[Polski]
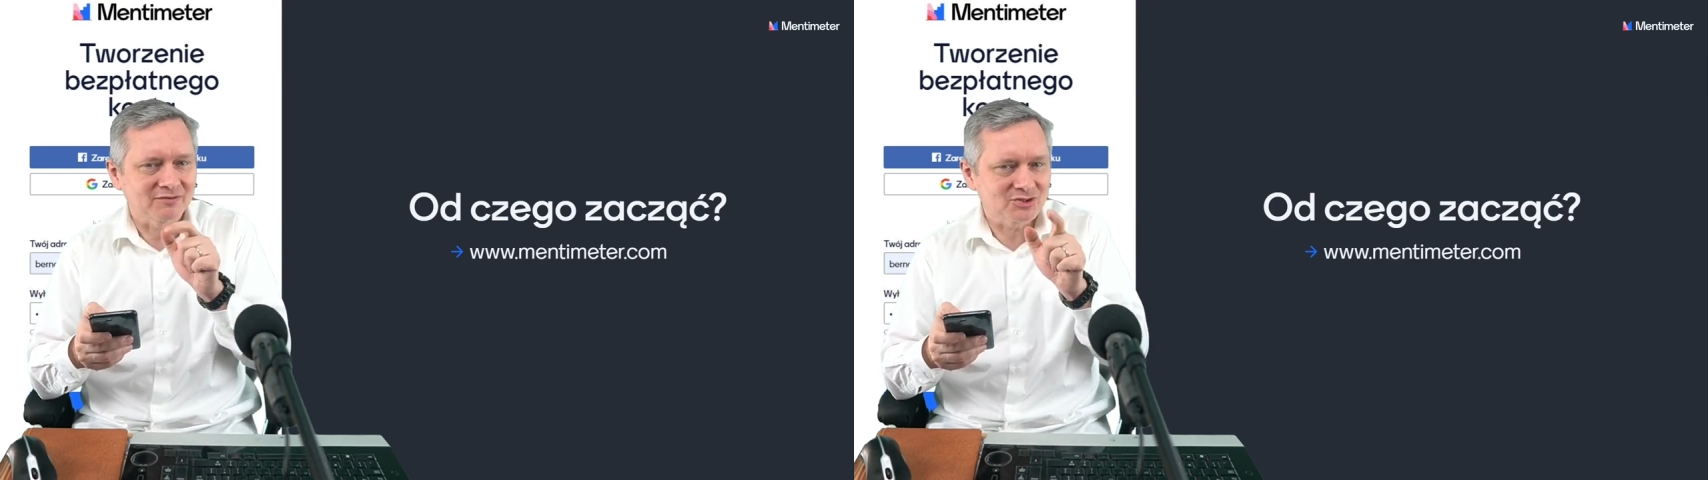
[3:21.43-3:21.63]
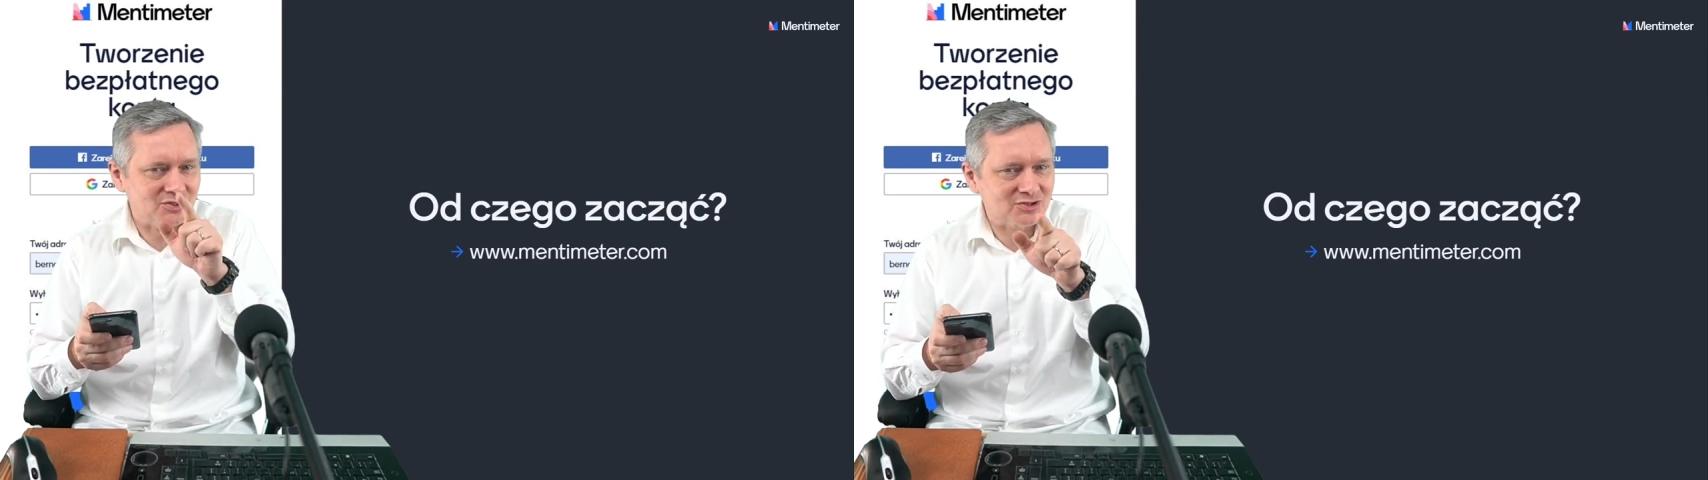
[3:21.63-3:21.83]

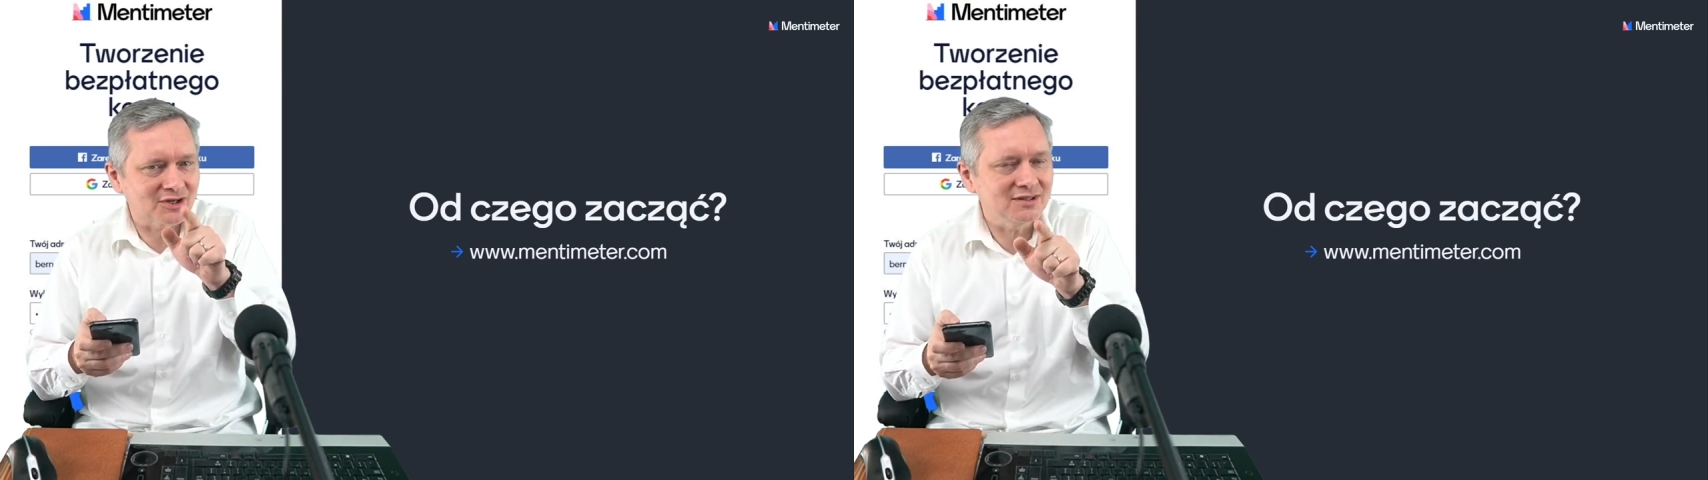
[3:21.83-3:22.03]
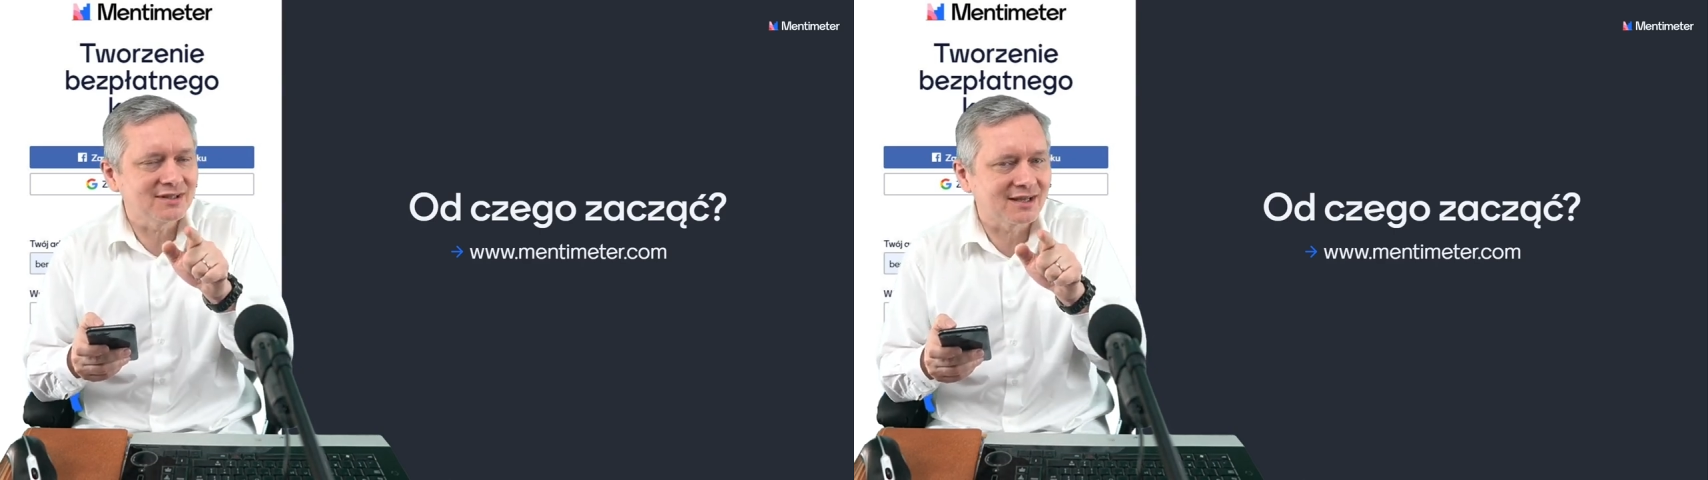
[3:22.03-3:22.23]
Jak widzisz, to jest
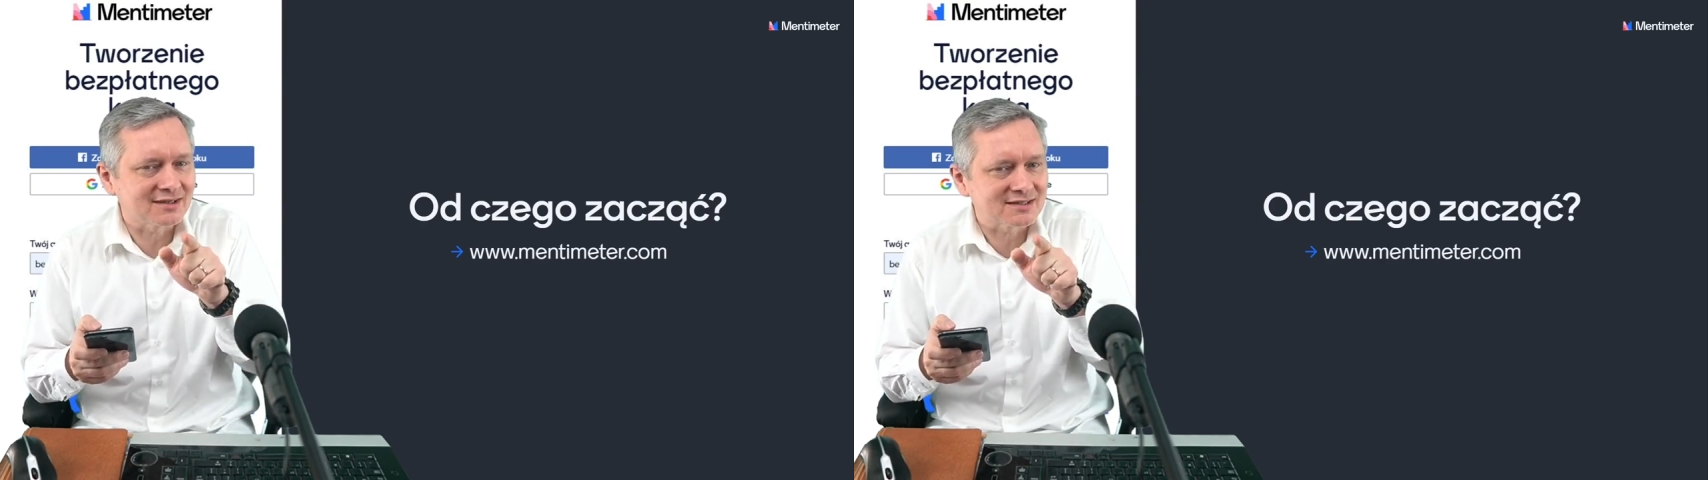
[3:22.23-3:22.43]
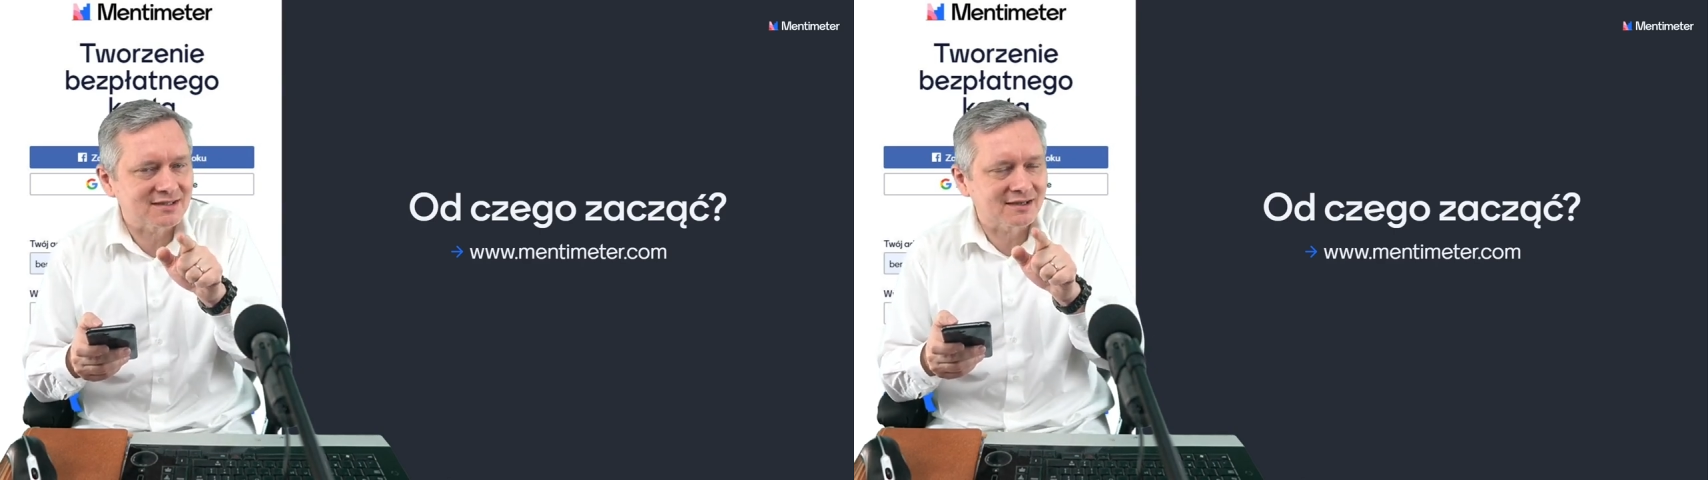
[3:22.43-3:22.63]
trochę inny
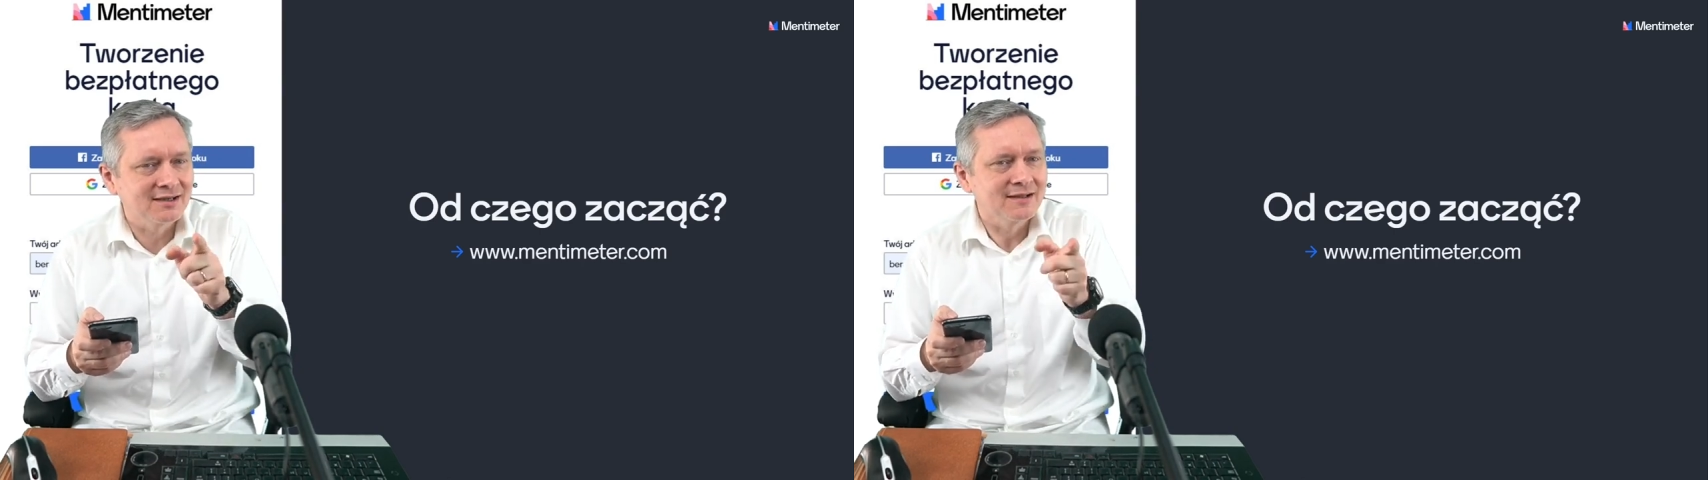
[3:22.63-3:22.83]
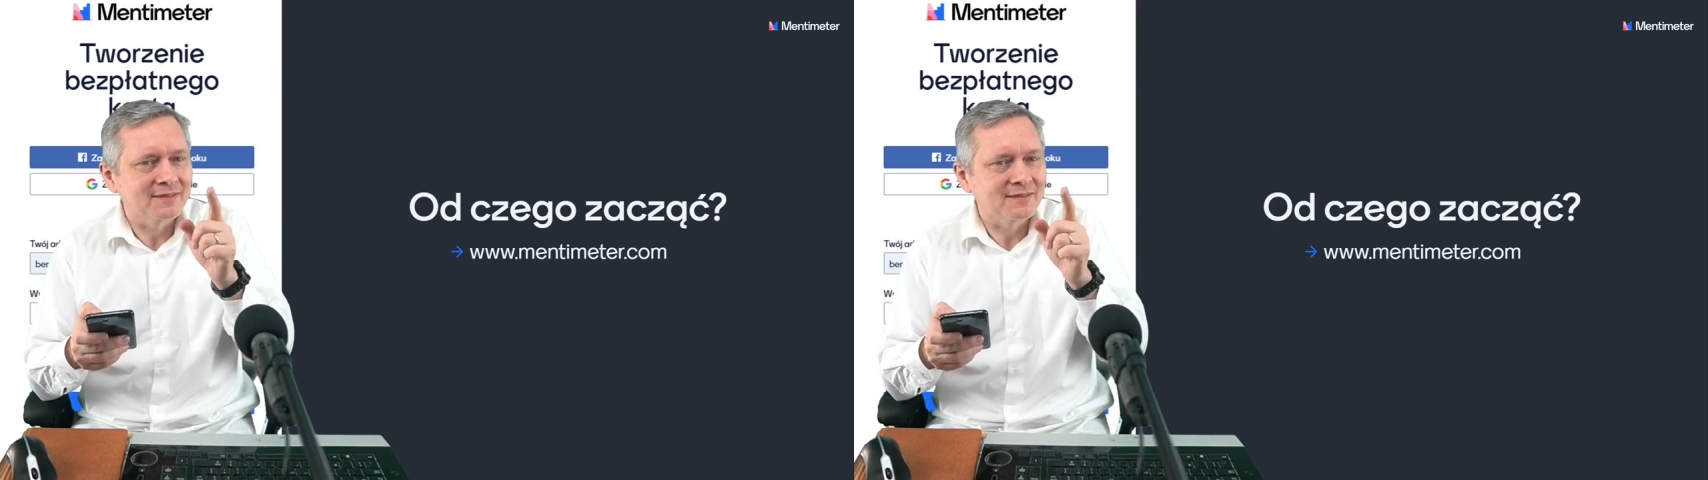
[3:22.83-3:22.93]
adres, tak?